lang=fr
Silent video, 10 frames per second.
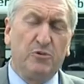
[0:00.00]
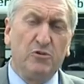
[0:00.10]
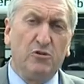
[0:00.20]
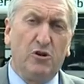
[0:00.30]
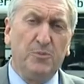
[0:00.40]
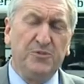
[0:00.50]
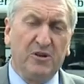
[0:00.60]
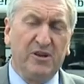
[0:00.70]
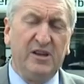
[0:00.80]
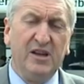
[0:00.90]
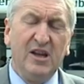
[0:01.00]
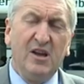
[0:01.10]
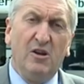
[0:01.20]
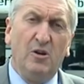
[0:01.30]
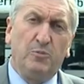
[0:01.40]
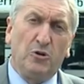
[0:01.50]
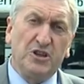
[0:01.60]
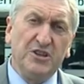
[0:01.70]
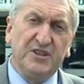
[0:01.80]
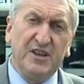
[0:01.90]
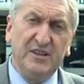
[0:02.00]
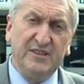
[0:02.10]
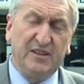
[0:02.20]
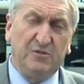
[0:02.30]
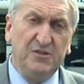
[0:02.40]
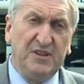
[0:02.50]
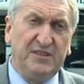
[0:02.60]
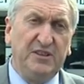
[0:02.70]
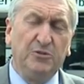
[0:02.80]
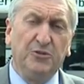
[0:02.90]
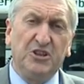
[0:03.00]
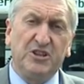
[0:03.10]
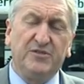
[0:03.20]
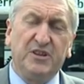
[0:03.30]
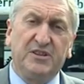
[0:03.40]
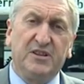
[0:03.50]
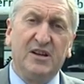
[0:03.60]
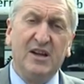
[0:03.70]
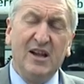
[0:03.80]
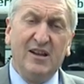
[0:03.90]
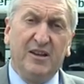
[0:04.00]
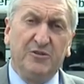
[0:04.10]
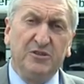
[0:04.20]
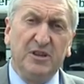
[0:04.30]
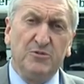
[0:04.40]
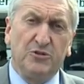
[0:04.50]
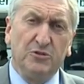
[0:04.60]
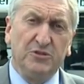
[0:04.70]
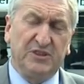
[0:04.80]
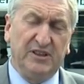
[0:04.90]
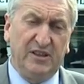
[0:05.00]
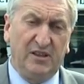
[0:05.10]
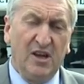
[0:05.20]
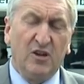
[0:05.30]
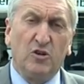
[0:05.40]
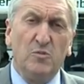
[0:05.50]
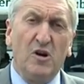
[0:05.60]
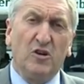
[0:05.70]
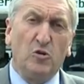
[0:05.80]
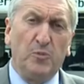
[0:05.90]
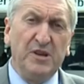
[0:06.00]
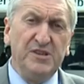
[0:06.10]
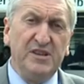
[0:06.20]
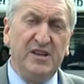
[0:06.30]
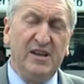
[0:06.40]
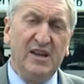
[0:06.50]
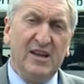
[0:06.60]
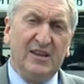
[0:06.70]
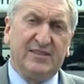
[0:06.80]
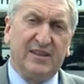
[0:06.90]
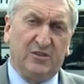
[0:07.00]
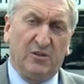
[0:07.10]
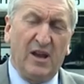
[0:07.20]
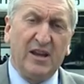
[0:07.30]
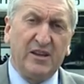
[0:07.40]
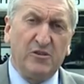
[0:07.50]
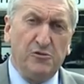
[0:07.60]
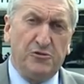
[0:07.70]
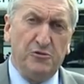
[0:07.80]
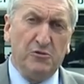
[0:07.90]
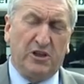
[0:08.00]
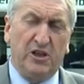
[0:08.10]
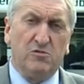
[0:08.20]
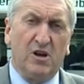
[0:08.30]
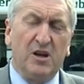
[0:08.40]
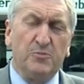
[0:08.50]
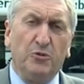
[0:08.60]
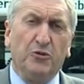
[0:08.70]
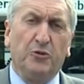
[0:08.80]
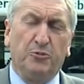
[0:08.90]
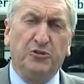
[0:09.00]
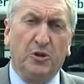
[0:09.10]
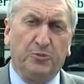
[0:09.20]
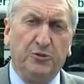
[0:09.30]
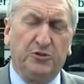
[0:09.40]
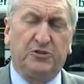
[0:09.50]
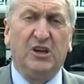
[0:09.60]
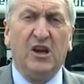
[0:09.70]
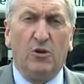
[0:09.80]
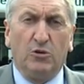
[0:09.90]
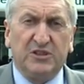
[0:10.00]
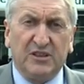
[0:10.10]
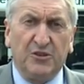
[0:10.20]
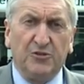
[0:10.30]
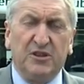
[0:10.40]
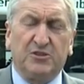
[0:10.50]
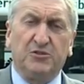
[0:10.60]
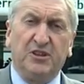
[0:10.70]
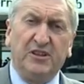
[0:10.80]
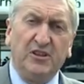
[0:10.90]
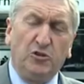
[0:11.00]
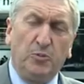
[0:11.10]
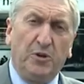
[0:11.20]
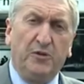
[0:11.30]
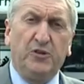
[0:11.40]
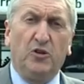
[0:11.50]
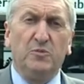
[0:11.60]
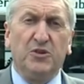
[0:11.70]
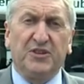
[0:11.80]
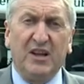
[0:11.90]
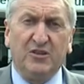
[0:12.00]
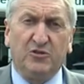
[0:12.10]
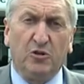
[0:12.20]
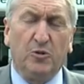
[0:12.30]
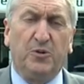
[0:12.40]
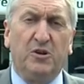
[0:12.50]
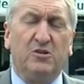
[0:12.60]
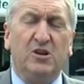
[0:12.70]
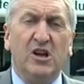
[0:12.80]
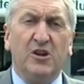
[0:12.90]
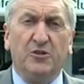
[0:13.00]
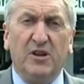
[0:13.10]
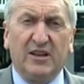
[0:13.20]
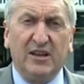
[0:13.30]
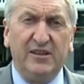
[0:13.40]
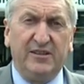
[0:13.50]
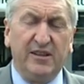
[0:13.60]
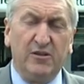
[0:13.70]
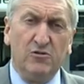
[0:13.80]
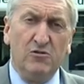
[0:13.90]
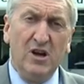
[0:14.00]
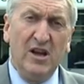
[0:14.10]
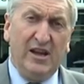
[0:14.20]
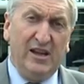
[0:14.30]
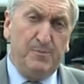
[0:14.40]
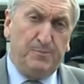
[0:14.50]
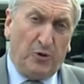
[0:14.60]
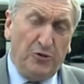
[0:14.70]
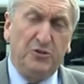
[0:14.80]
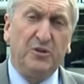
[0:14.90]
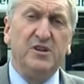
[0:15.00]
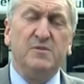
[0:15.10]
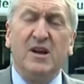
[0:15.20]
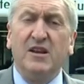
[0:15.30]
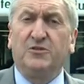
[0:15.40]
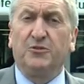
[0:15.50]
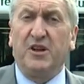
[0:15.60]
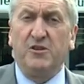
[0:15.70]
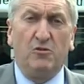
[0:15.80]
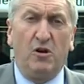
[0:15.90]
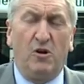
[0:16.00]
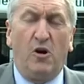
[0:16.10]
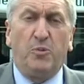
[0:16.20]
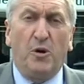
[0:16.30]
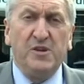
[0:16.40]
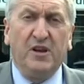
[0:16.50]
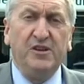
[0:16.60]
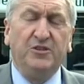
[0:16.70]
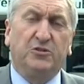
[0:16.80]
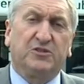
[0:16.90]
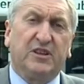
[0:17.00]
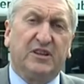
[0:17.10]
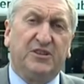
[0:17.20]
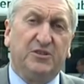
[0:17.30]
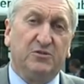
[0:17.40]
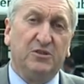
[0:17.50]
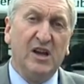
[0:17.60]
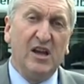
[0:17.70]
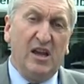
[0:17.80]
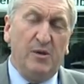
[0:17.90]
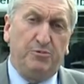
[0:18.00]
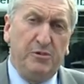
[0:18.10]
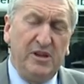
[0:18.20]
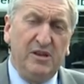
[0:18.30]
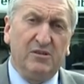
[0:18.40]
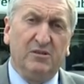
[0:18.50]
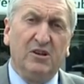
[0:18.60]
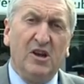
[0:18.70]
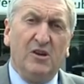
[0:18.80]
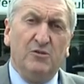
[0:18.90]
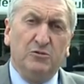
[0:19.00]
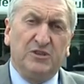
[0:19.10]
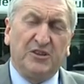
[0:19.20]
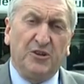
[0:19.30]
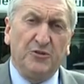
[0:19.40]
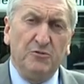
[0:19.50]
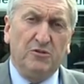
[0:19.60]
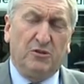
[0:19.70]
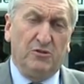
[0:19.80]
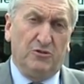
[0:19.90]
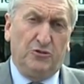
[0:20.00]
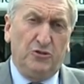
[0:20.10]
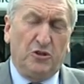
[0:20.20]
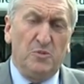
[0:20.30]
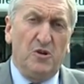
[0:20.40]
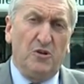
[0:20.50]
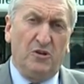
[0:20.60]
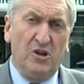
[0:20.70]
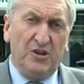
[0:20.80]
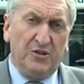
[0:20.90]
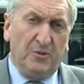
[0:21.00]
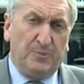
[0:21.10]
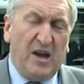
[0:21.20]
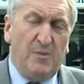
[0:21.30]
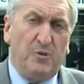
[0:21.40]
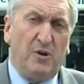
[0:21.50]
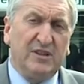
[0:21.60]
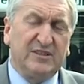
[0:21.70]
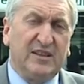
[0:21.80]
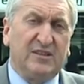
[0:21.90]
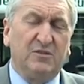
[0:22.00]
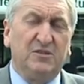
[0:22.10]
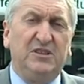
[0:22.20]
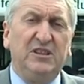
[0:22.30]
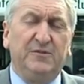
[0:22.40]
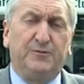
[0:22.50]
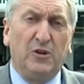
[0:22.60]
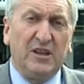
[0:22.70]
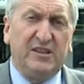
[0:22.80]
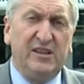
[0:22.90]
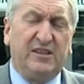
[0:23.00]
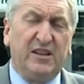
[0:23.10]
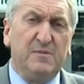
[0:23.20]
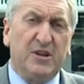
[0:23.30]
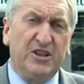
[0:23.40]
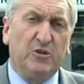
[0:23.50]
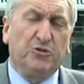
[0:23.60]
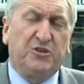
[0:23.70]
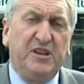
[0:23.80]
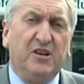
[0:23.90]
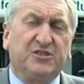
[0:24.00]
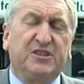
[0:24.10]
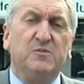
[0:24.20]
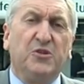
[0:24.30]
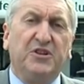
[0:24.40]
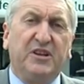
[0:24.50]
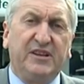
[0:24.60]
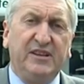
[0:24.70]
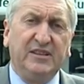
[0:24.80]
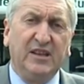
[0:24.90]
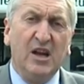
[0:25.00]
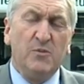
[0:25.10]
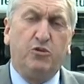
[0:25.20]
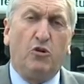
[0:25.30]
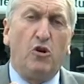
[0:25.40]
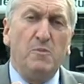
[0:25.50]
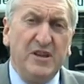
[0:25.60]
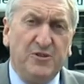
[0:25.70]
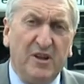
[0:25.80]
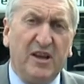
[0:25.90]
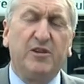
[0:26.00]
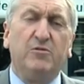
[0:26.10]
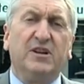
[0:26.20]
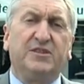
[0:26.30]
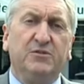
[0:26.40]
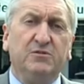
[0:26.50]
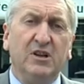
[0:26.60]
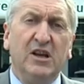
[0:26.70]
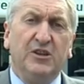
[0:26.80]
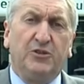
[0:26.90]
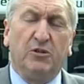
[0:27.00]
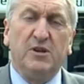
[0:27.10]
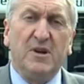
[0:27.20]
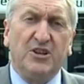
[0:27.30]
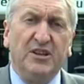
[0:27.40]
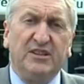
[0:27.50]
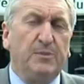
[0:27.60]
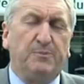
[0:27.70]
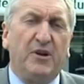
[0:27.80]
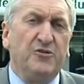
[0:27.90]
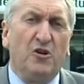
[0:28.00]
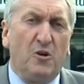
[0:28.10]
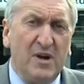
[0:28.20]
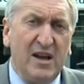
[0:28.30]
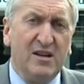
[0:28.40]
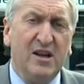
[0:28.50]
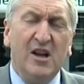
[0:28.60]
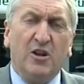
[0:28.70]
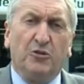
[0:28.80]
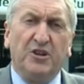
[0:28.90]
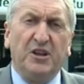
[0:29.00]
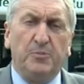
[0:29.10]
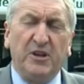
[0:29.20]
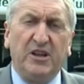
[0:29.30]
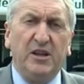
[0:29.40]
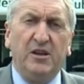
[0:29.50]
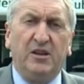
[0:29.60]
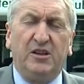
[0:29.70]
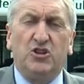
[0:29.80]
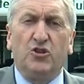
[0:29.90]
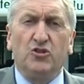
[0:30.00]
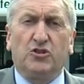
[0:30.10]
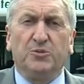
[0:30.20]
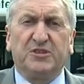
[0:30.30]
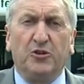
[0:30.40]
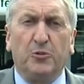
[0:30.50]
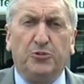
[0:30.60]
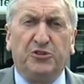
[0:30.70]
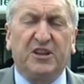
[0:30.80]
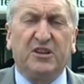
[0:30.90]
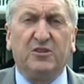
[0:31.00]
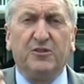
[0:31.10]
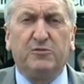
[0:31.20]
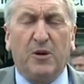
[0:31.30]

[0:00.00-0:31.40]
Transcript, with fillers: pour l'Europe dans les euh, prochaines années C'est une décision des chefs d'État. La deuxième chose, c'est comment accompagner cette euh, agriculture qui doit répondre de plus en plus aux attentes de la société sur le plan environnemental, sur le plan de la qualité de l'eau. Et les productions animales sont d'ailleurs en, première ligne sur cette question. Et puis, euh, nous attendons que justement, par rapport à cette volatilité des marchés, qu'on tire enseignement des crises pour remettre de la régulation sur les marchés. C'est pas normal qu'on ait des prix qui, qui, changent comme ça de plus 50,